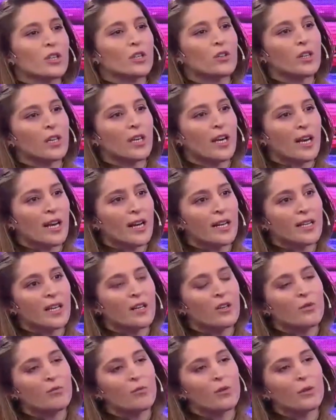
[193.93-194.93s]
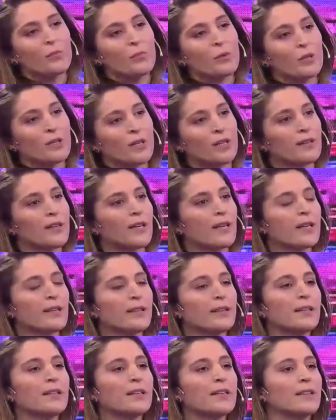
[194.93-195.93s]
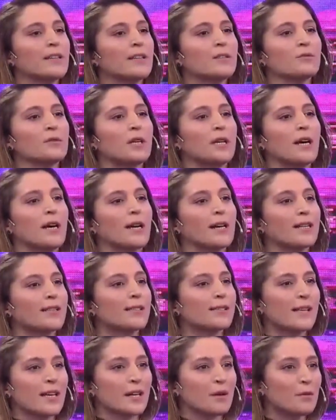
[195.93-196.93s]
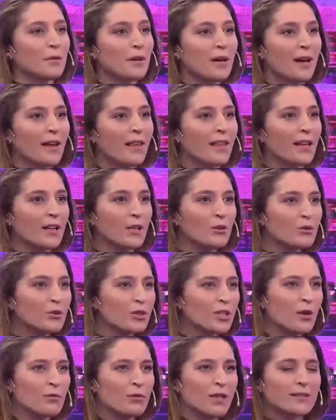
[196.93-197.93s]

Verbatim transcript: creo que acá hay algo muy importante. Argentina tiene una reserva de lucha,